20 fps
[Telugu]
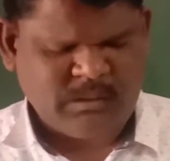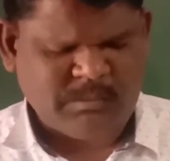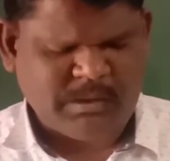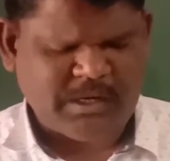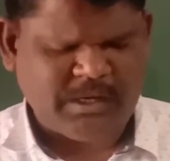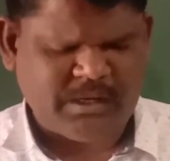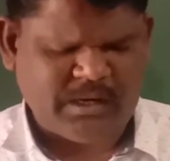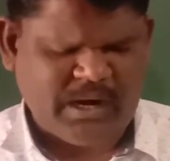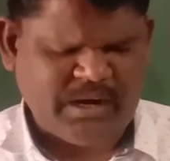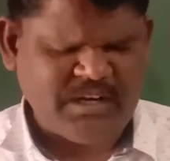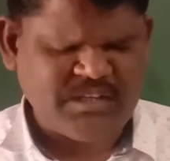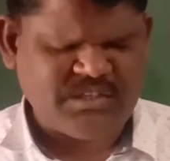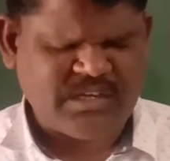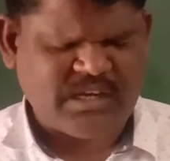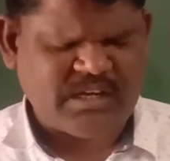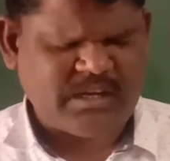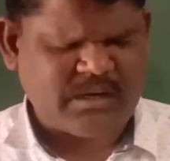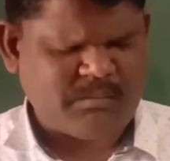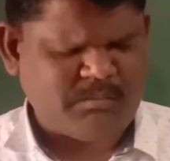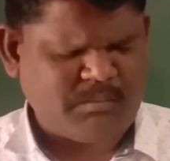మరి రాణి
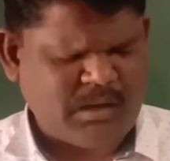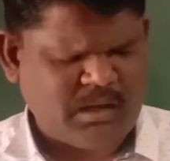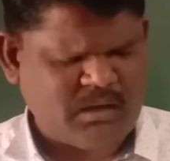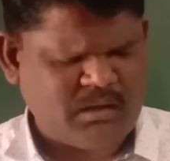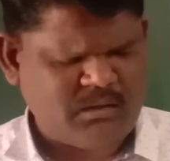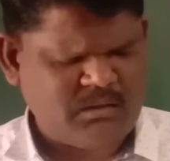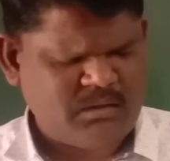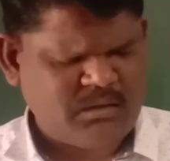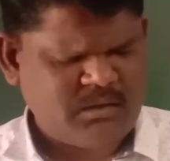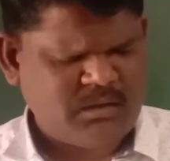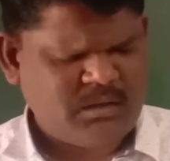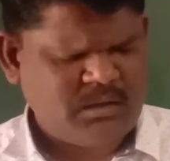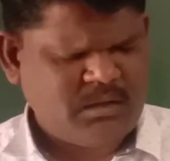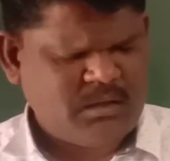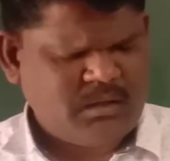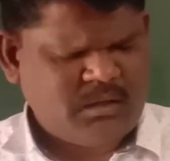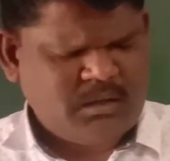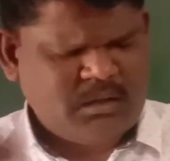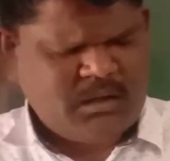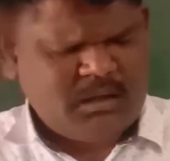శంకరమ్మ
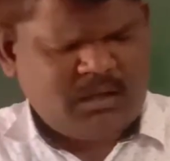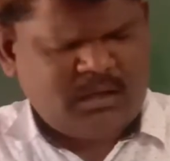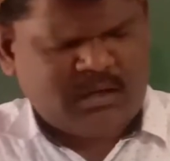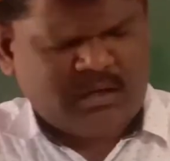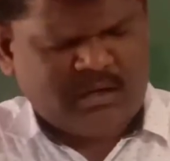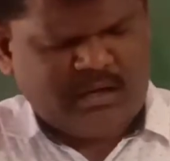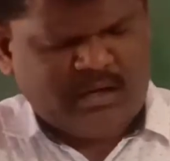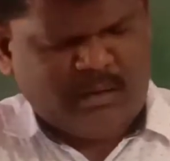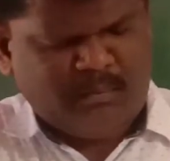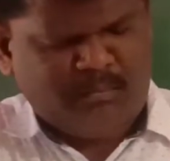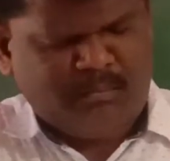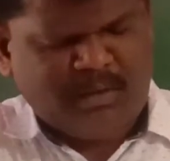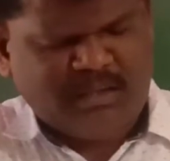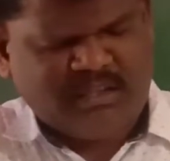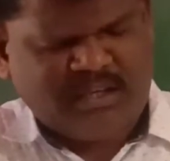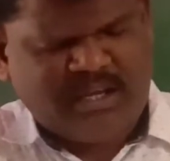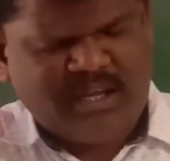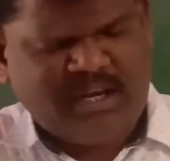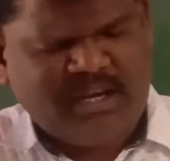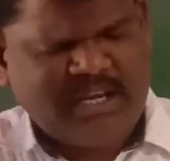
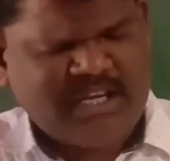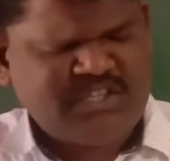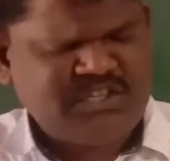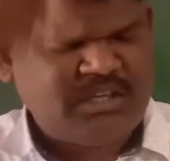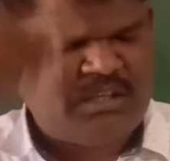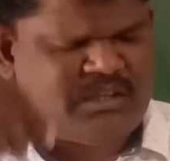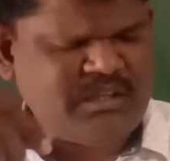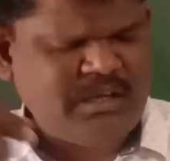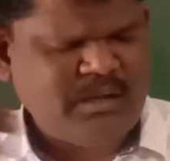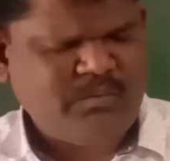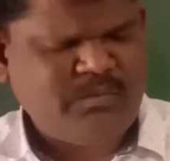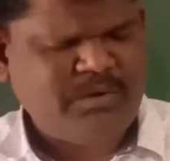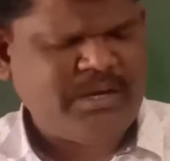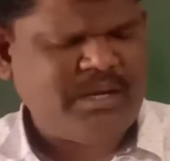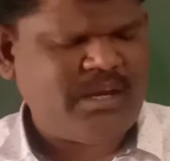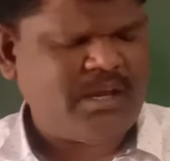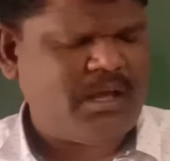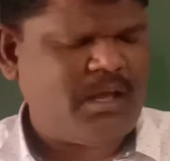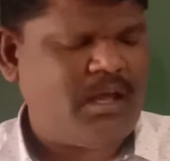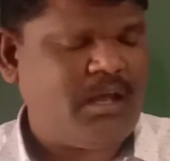నెమ్మదిగా లేచింది
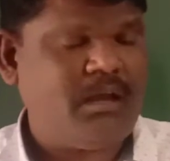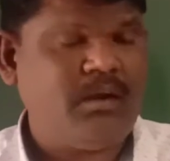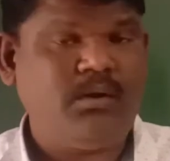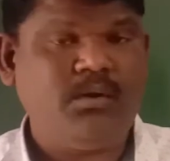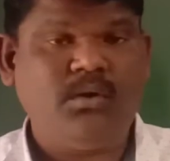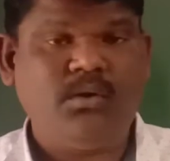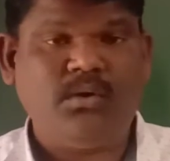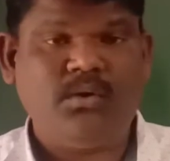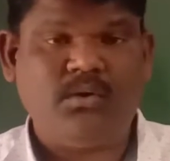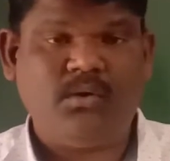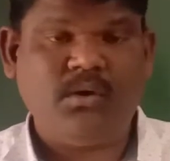ఉయ్యాలో